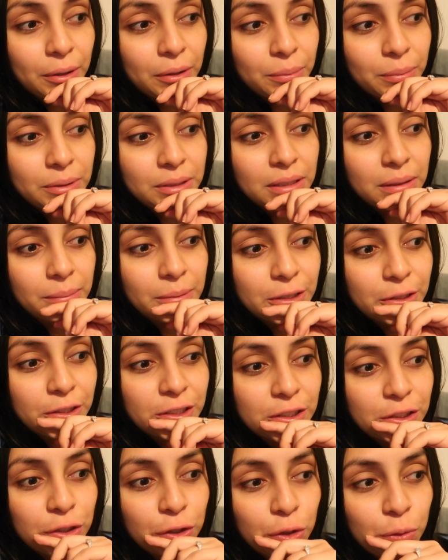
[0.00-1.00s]
Pero pues sí
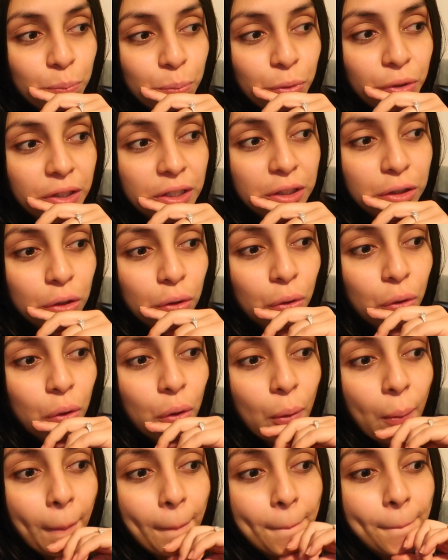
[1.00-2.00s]
amigos, estoy un poquito
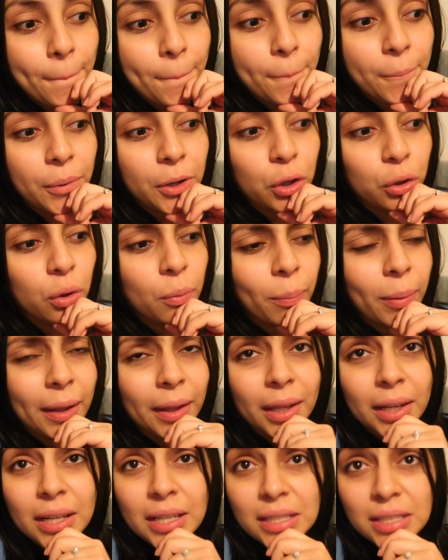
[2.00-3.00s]

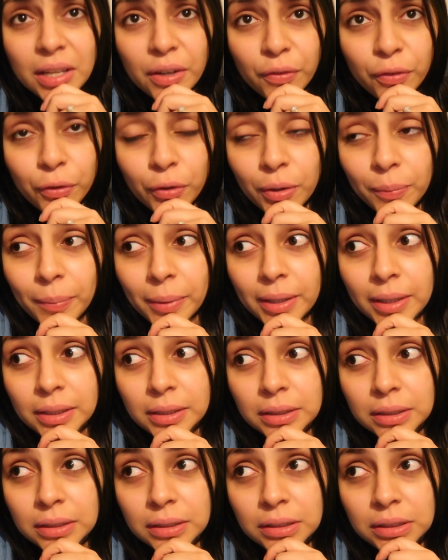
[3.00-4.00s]
preocupada en esa forma.
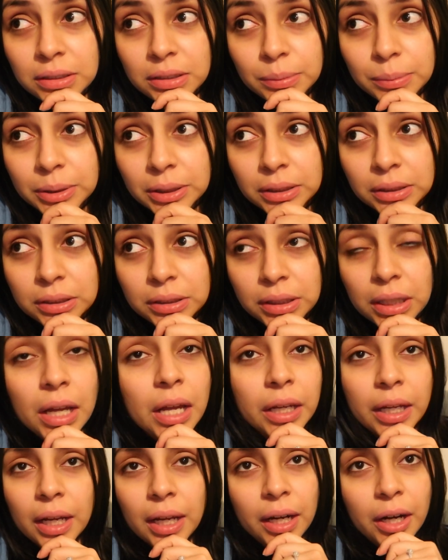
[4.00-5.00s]
Como que,
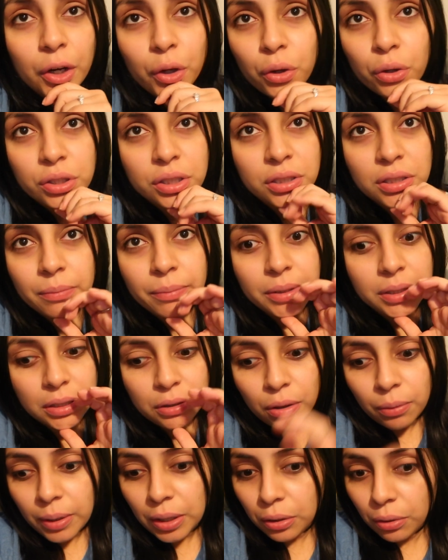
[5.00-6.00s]
que claro, yo sí siempre
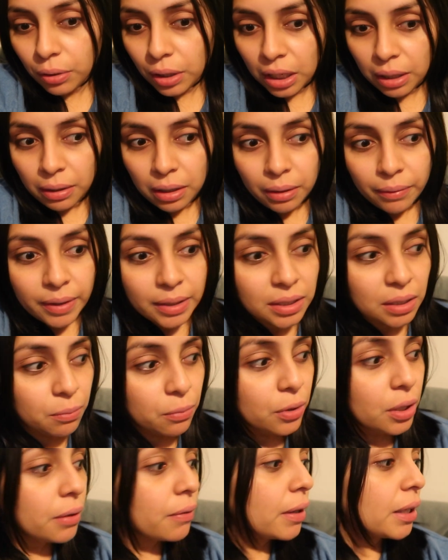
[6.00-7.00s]
sigo viendo que la bebé se
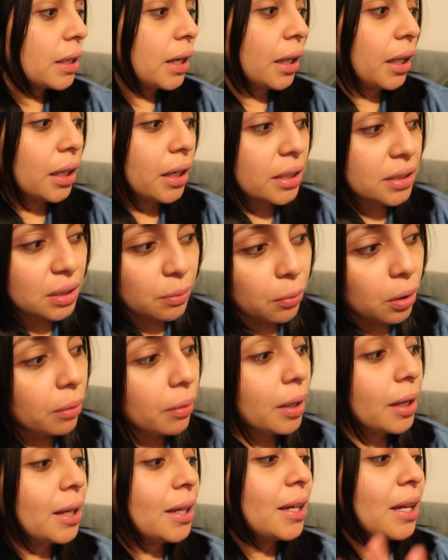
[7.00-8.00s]
mueva y cada que se
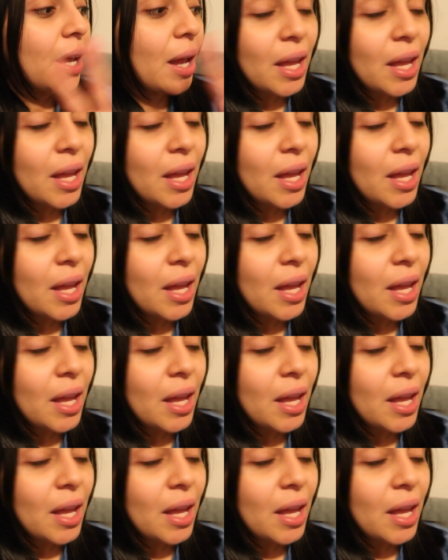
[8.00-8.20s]
mueve